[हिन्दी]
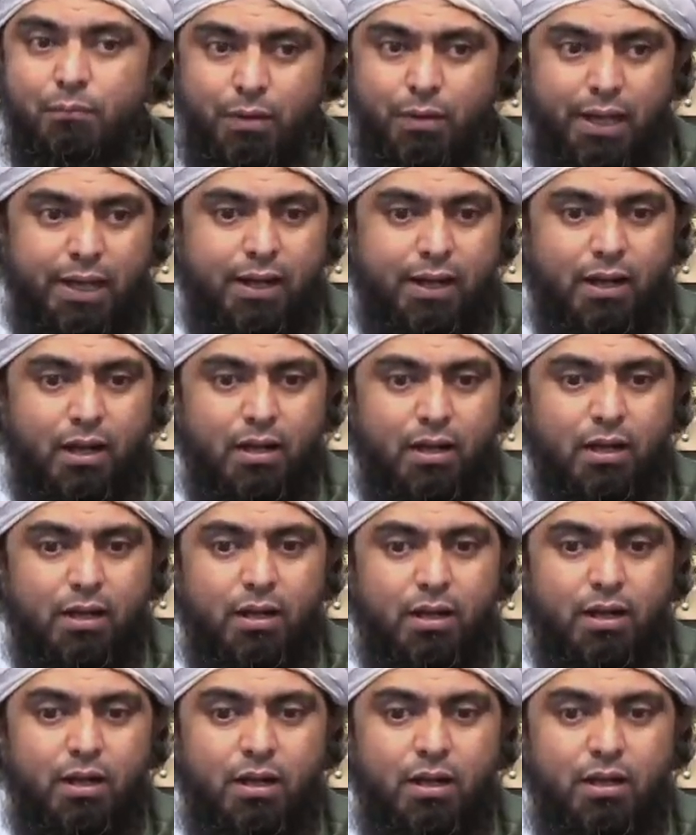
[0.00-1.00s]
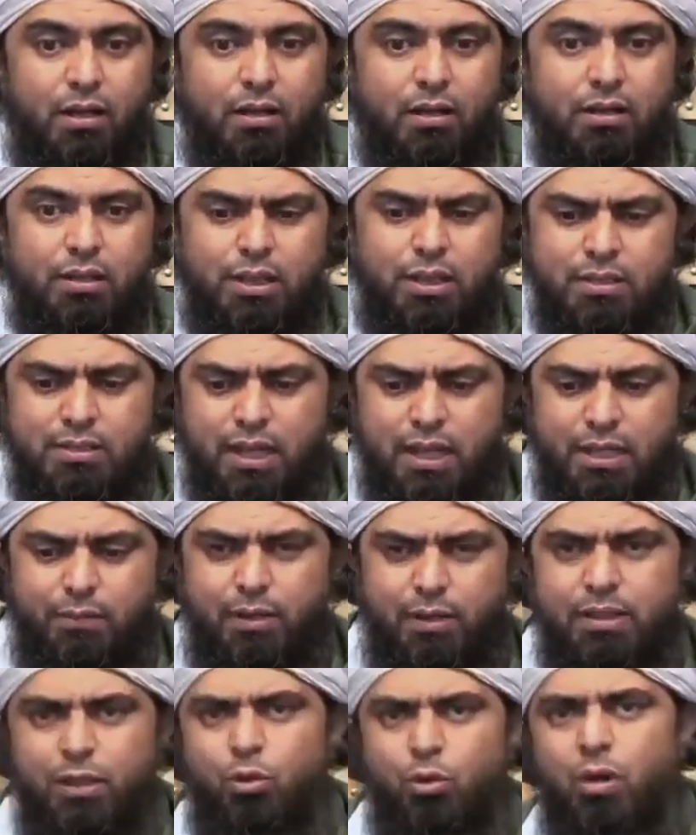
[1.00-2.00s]
मिलेगा ये सारी
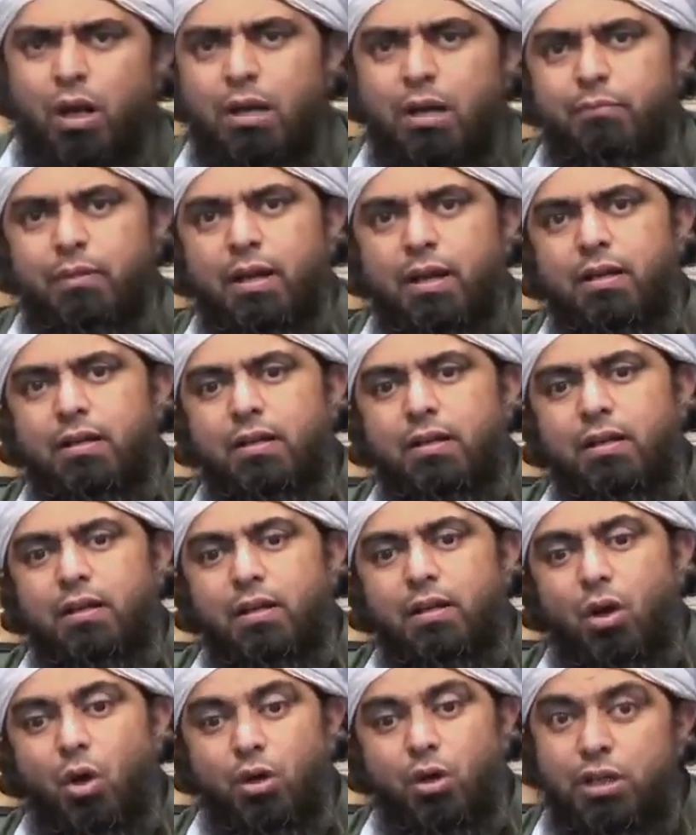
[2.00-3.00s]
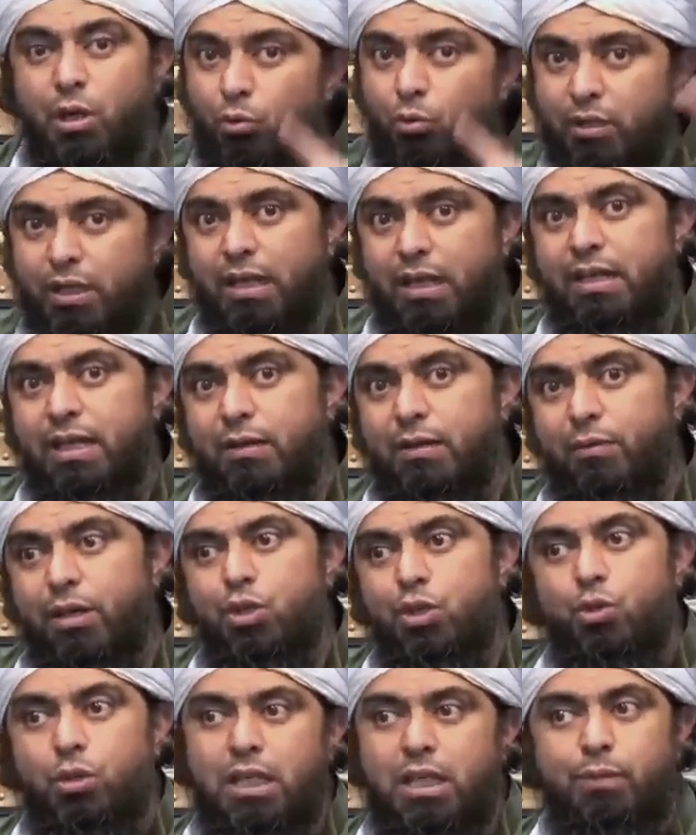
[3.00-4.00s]
बातें कुरान में और ये उनके लिए एक
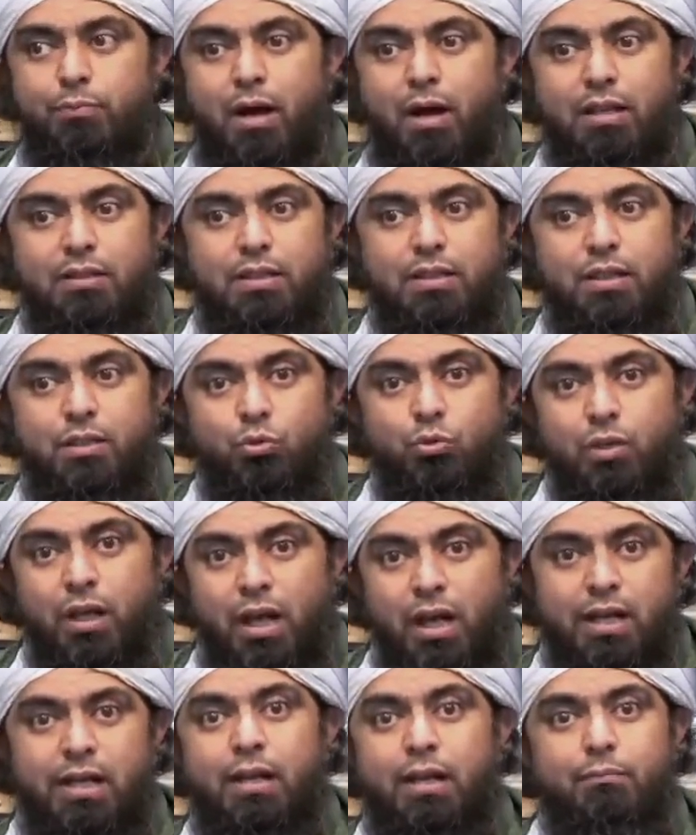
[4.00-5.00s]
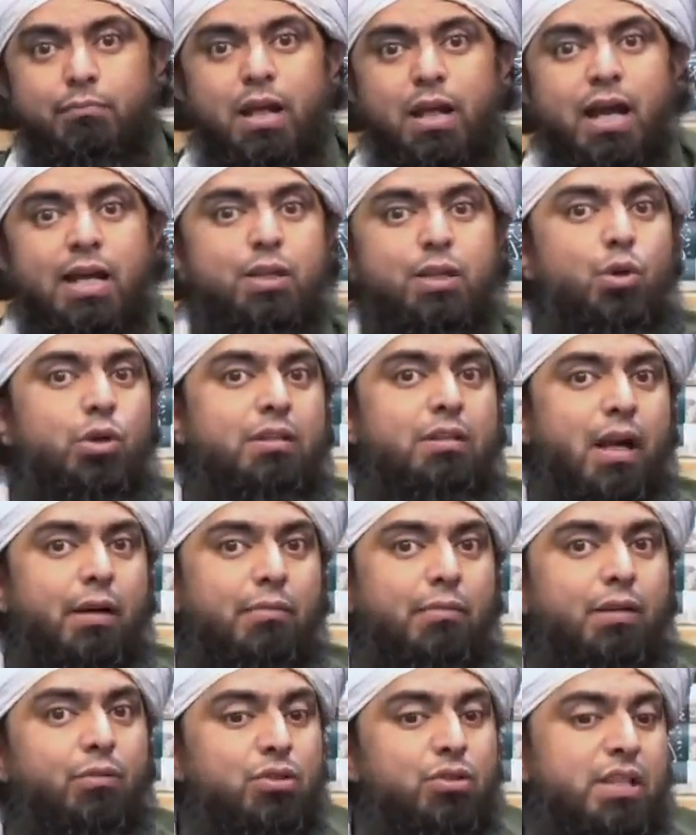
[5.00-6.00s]
बड़ी यूनिक बात थी क्योंकि अगले अंबिया की जो
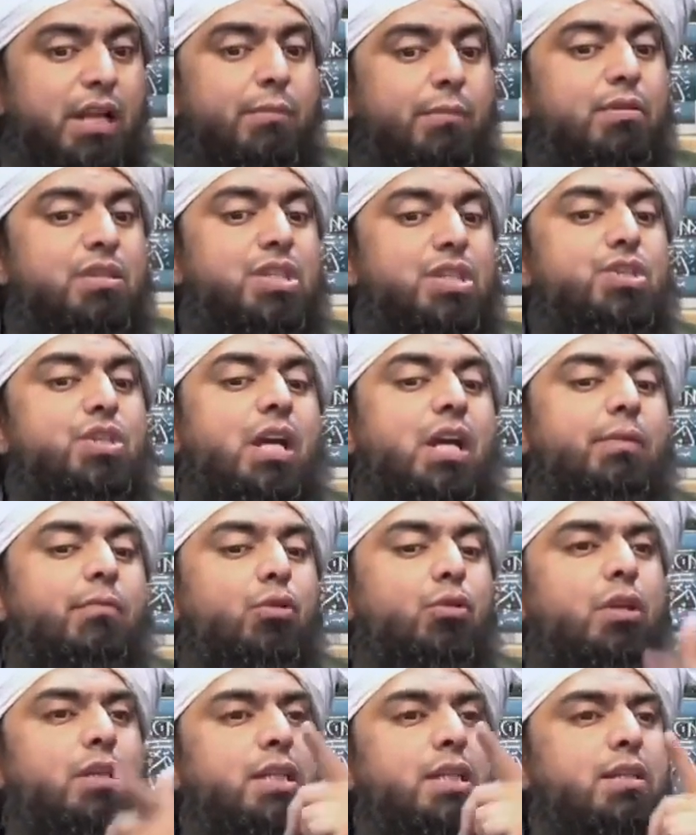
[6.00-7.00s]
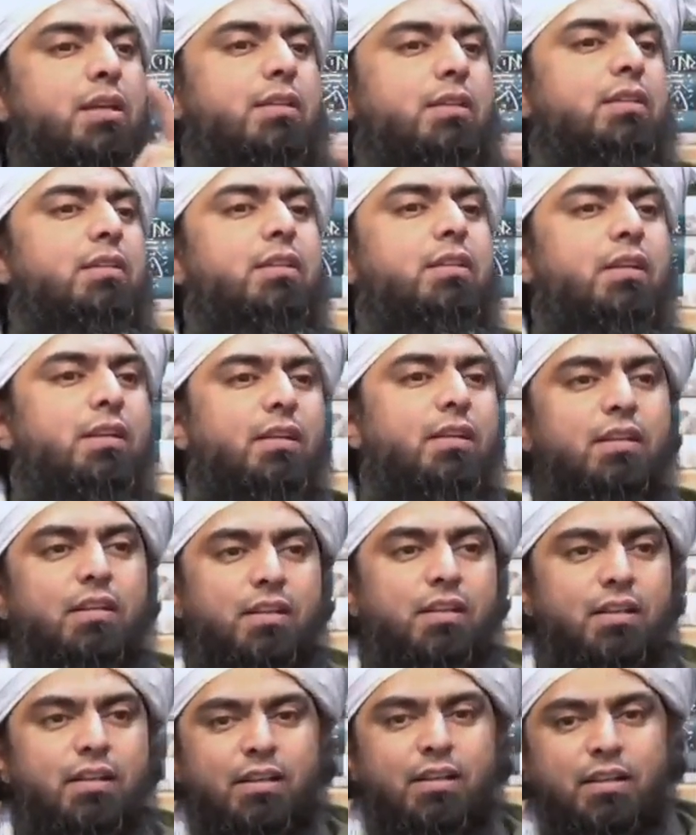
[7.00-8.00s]
किताबें हैं वो सिलेबस की शक्ल में उन्हें दी जाती थी
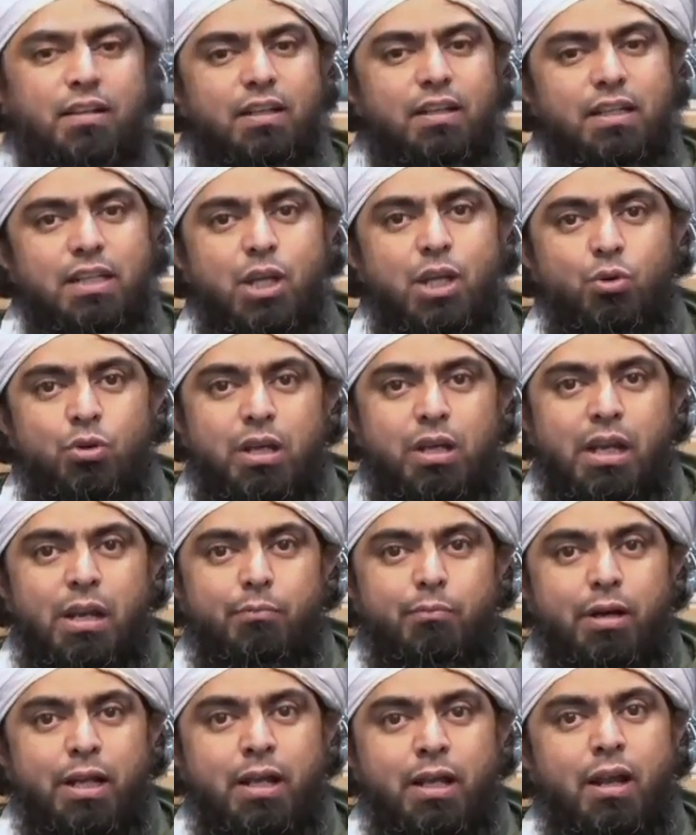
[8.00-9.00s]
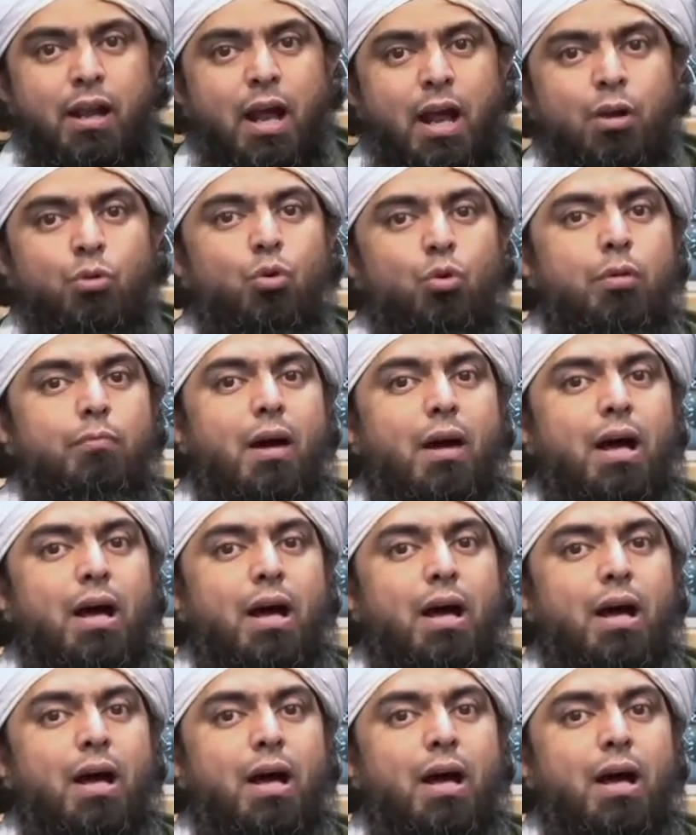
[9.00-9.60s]
ये उनके लिए बड़ी हैरान कन